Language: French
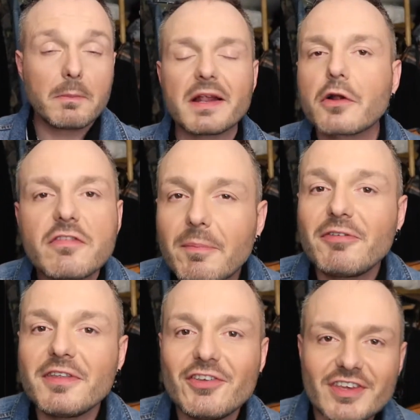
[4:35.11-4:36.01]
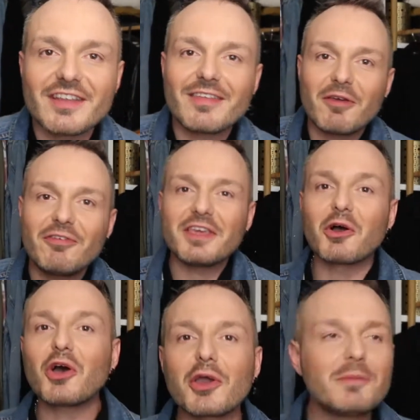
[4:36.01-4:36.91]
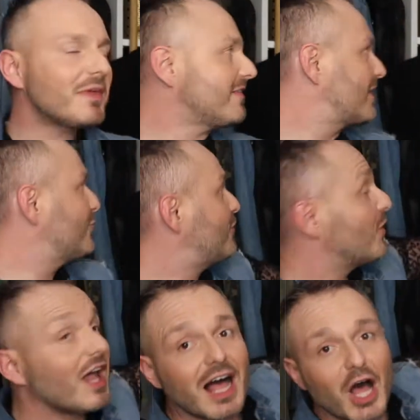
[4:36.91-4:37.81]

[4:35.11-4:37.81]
Mais non, non, c'est pas fini, Chine, c'est pas fini. Encore une pièce qui est juste là,